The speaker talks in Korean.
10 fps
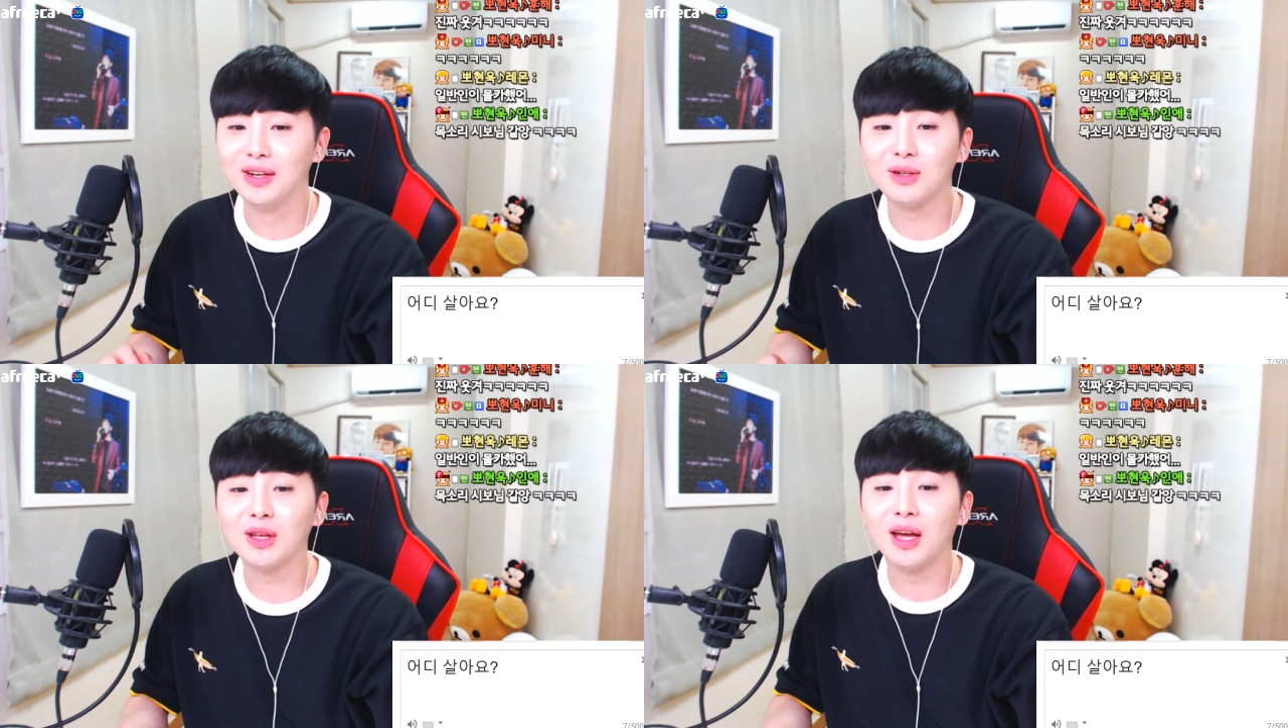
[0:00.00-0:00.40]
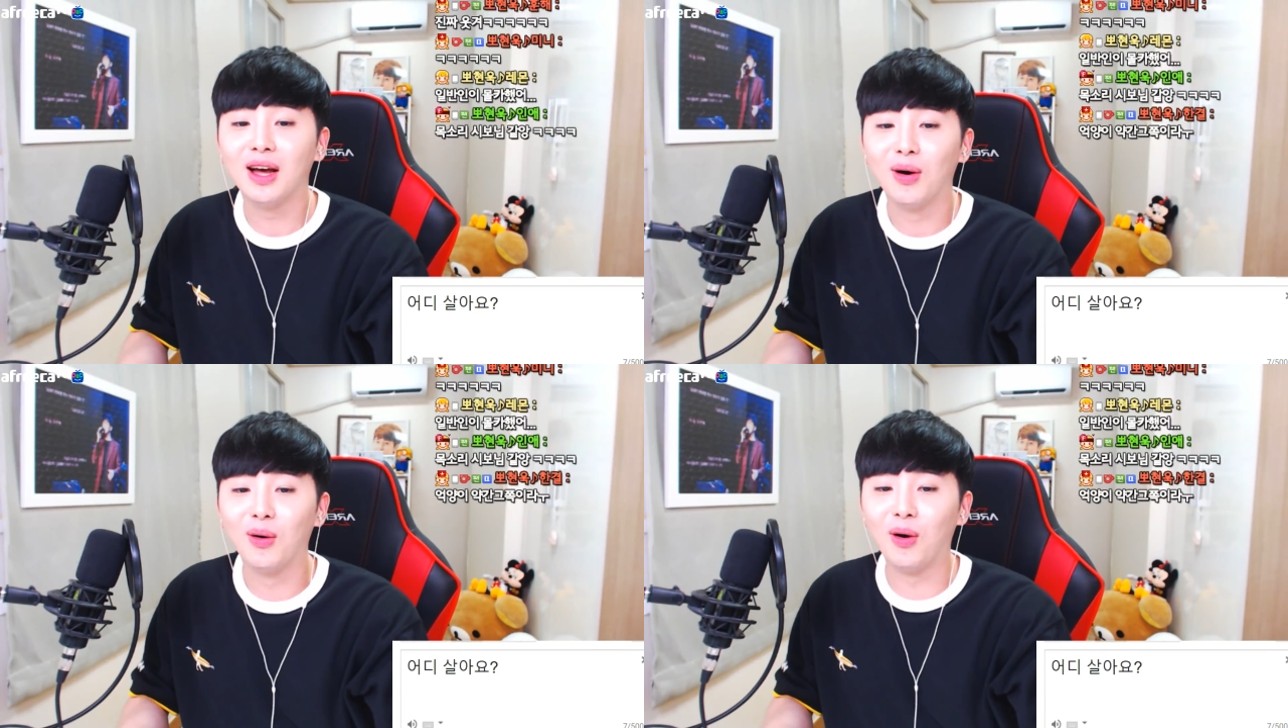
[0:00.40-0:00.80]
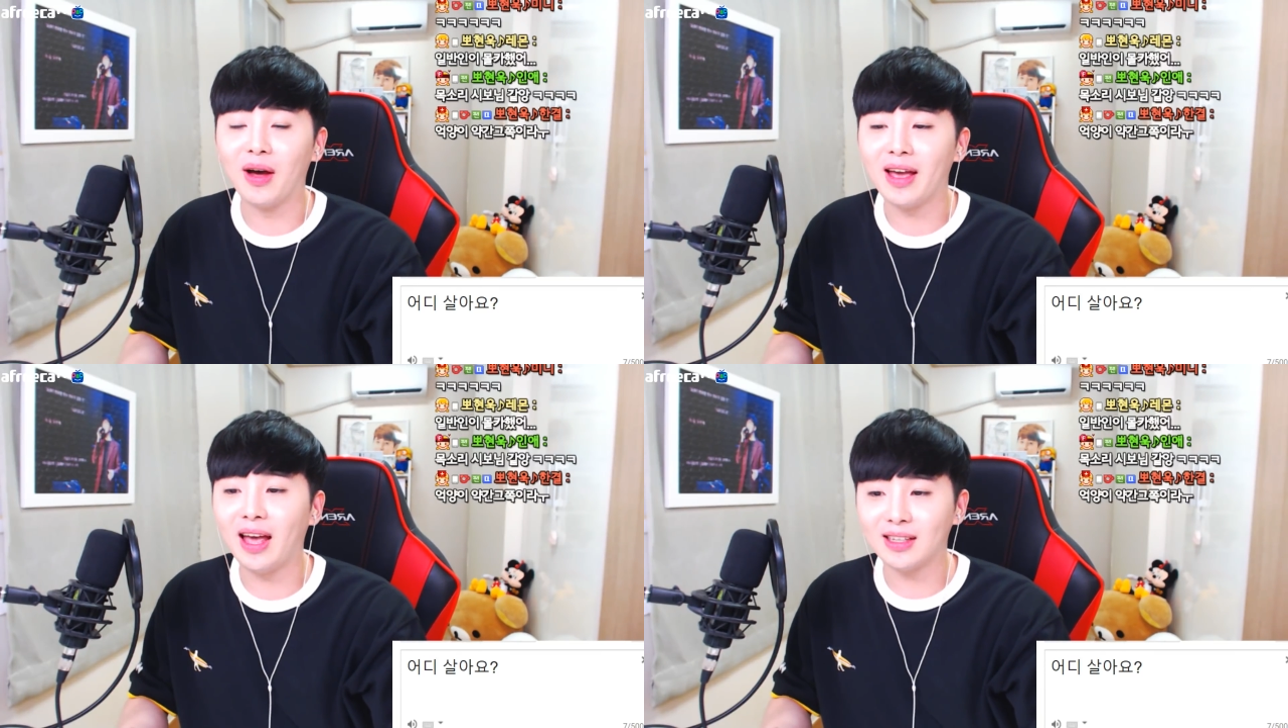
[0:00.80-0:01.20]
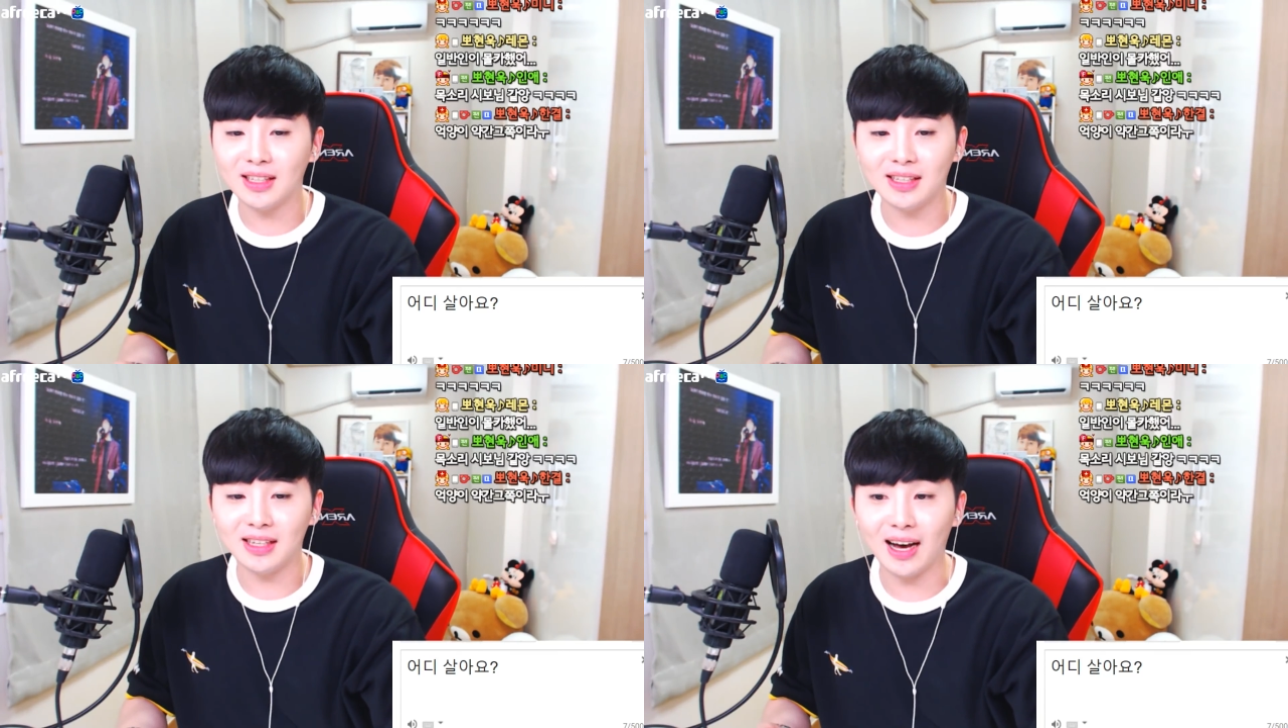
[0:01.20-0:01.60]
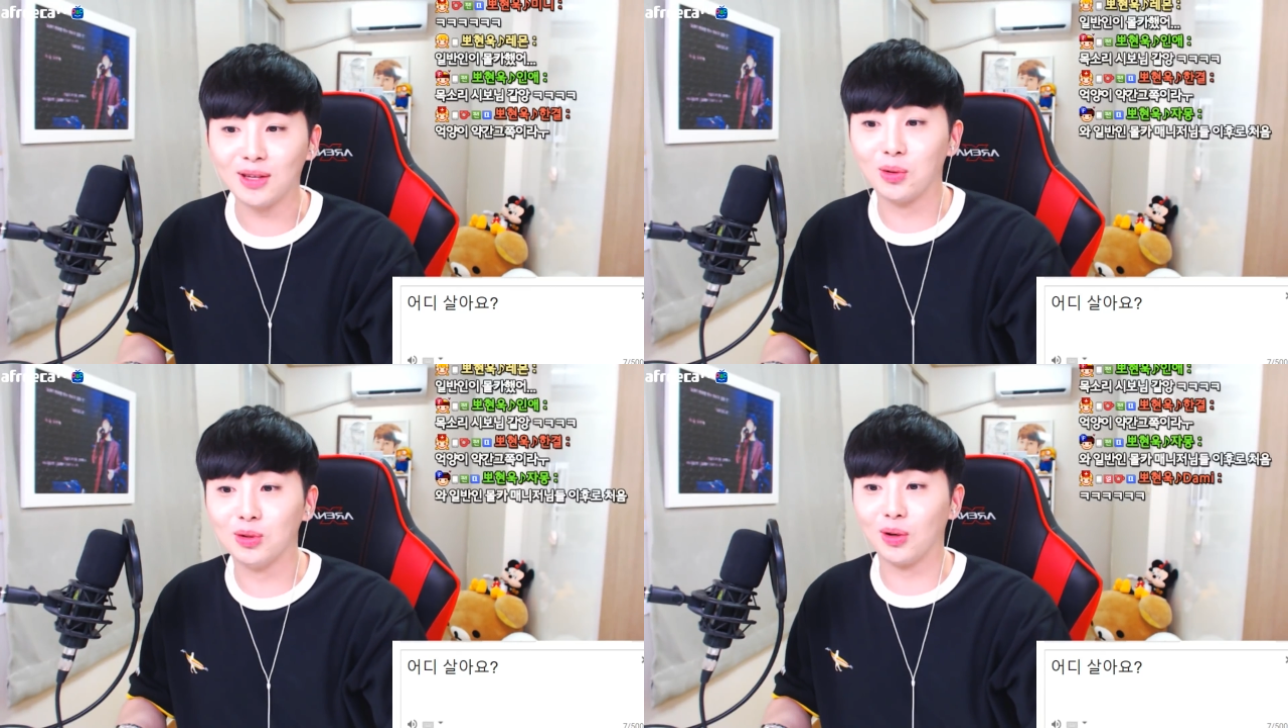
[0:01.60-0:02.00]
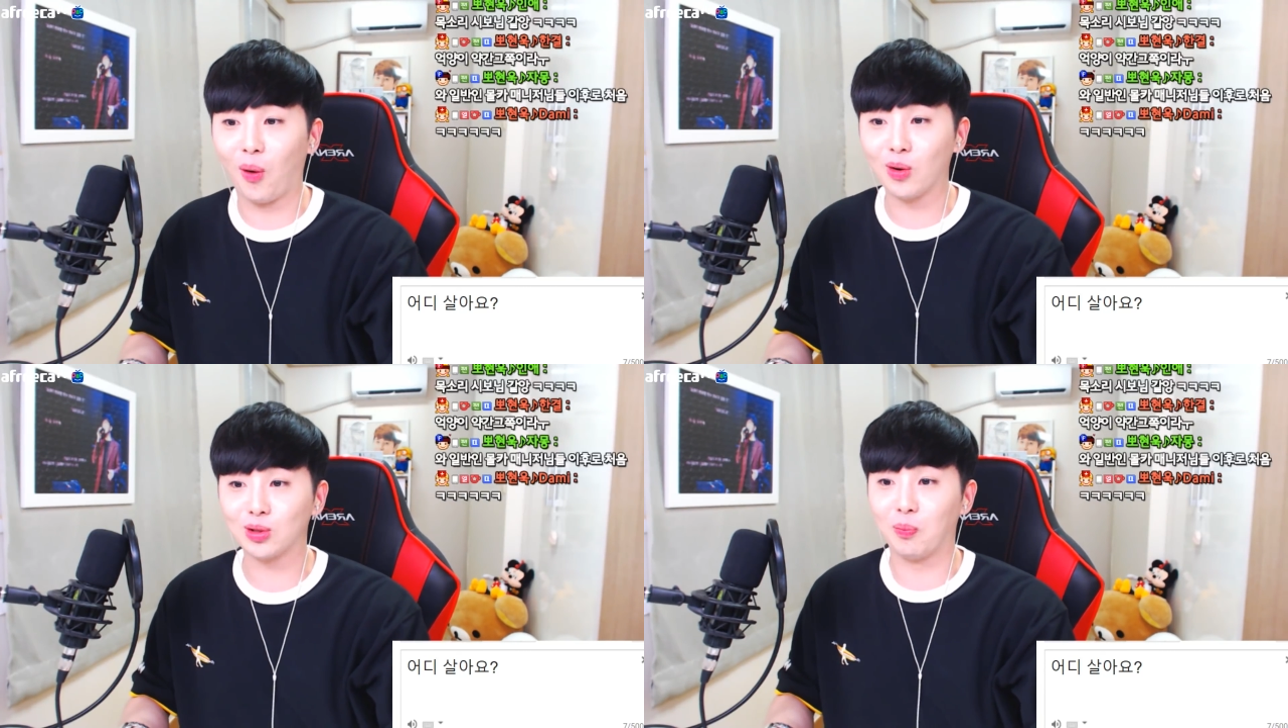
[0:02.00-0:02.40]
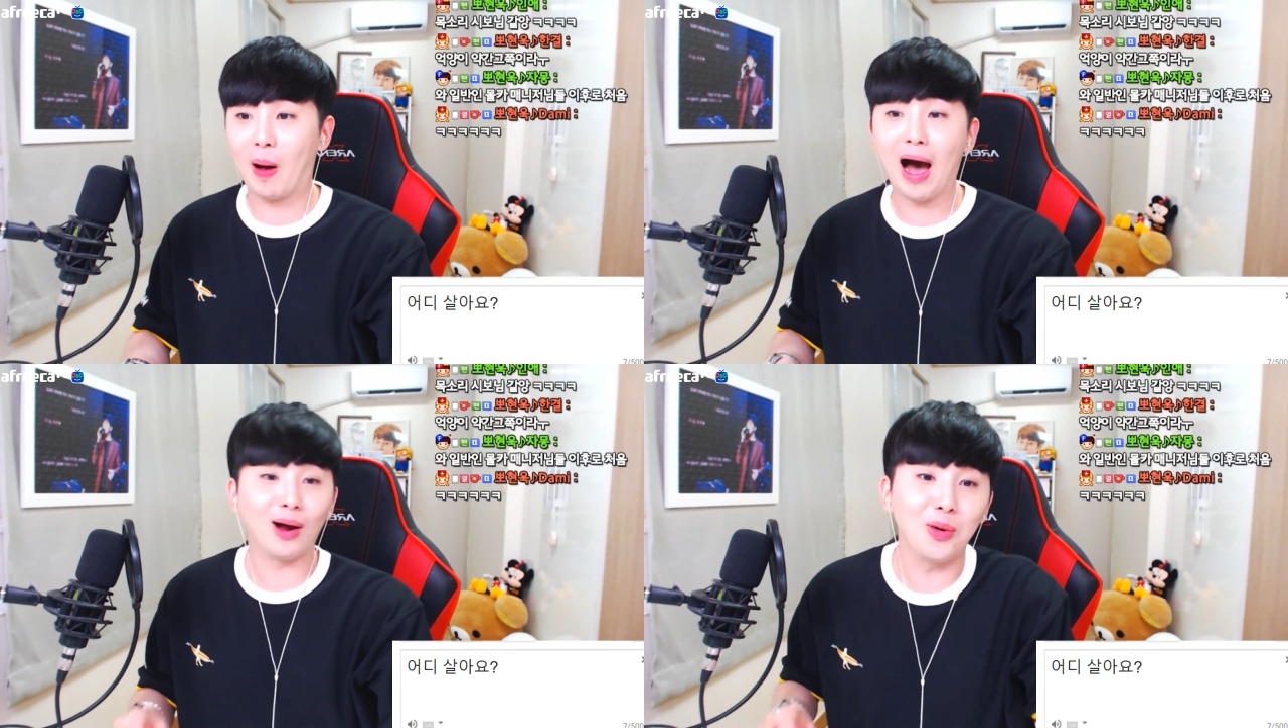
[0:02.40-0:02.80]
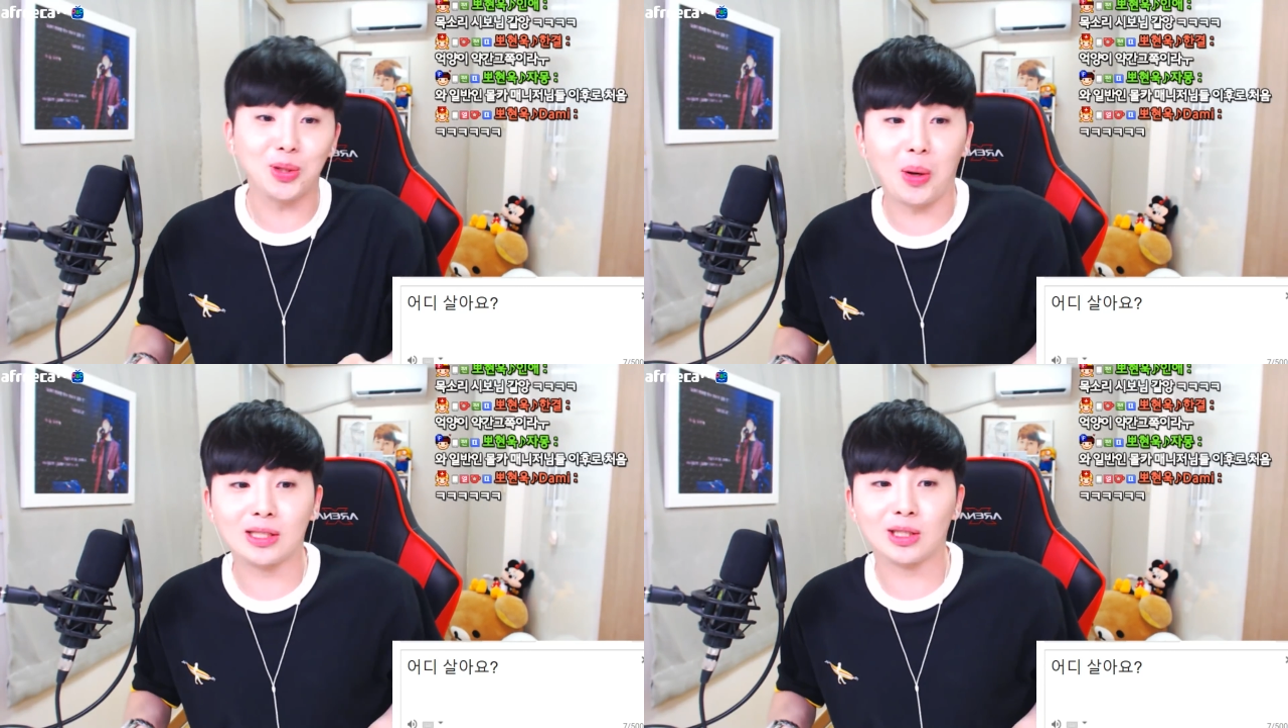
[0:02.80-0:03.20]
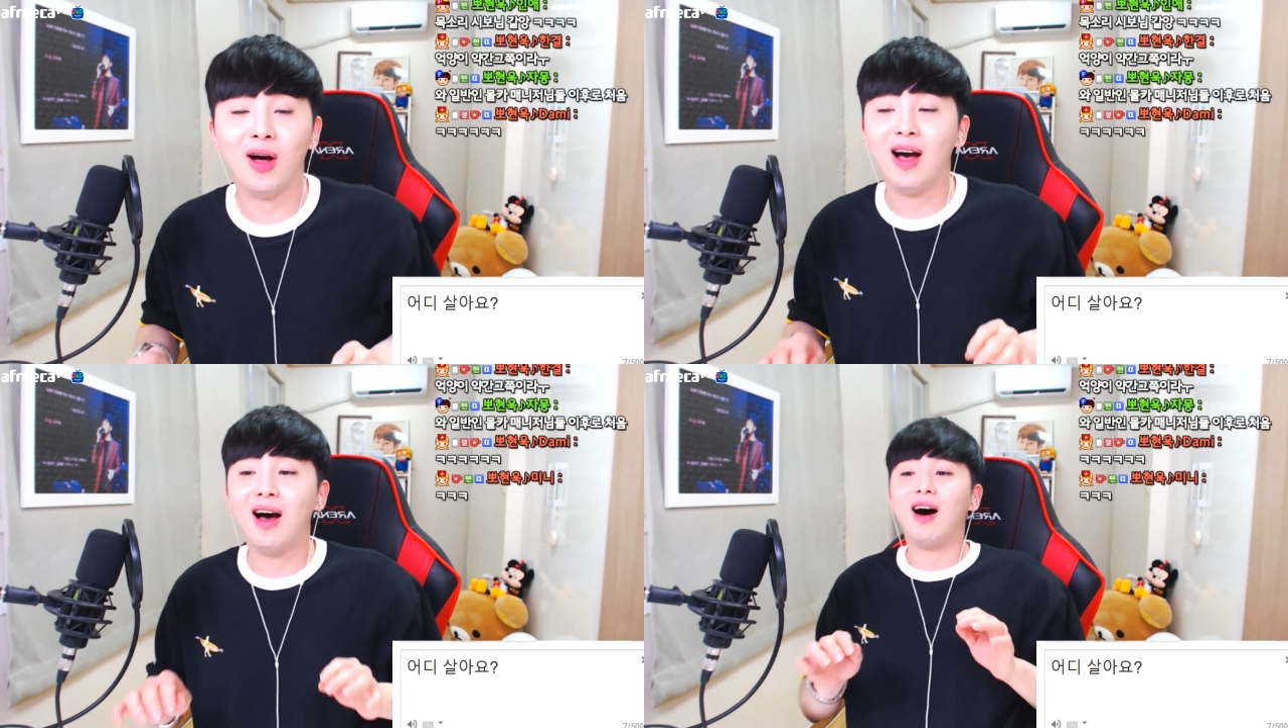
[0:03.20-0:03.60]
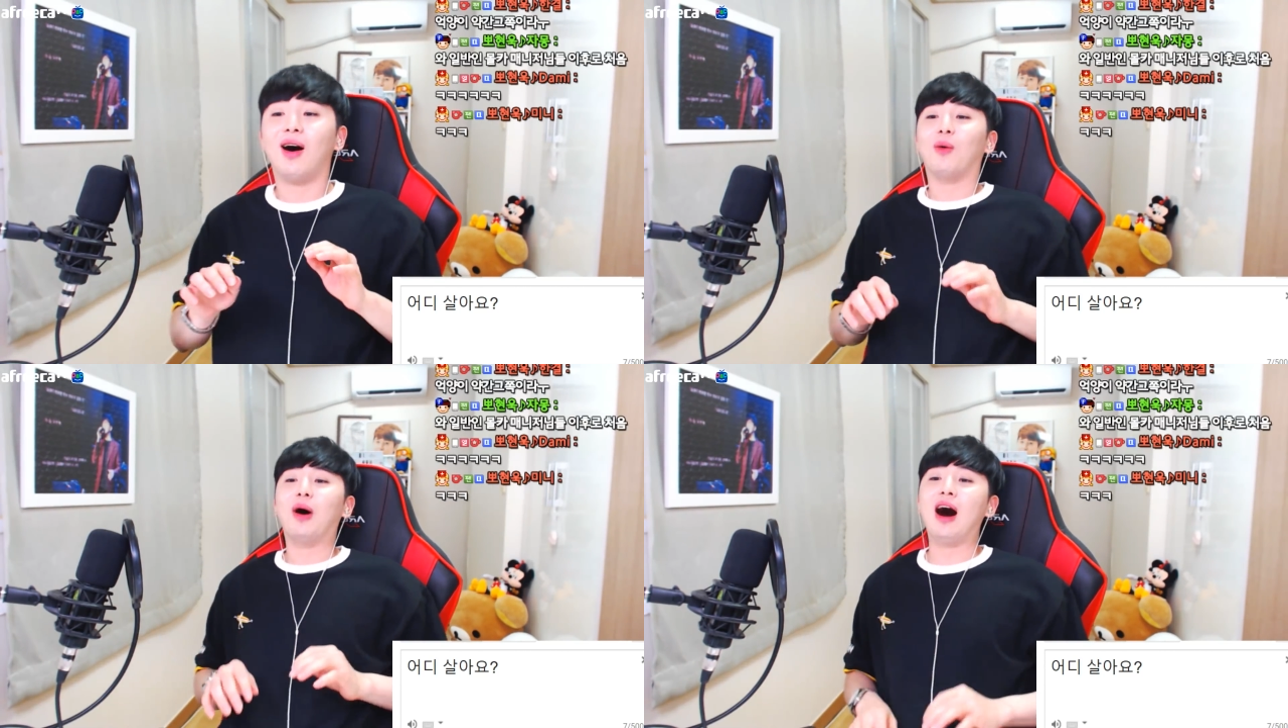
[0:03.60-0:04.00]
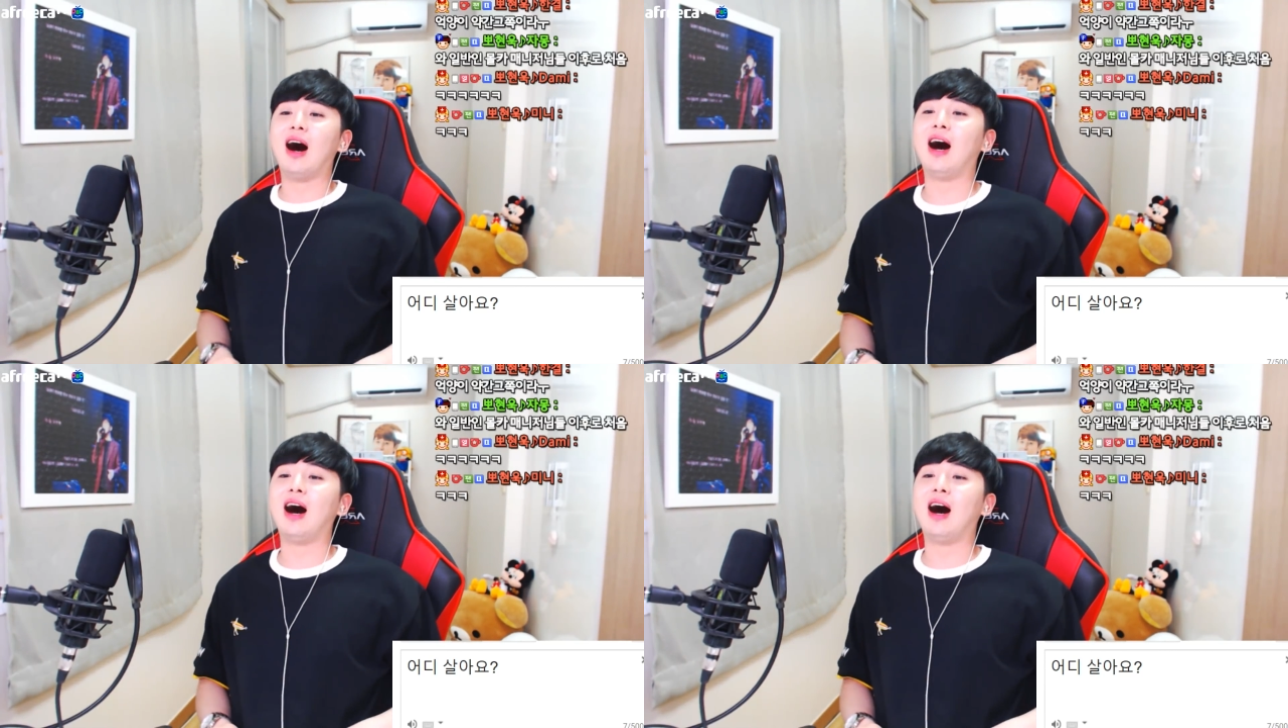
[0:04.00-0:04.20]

근데 어 애기야 이러는데 거기서 바로 속았어. 와.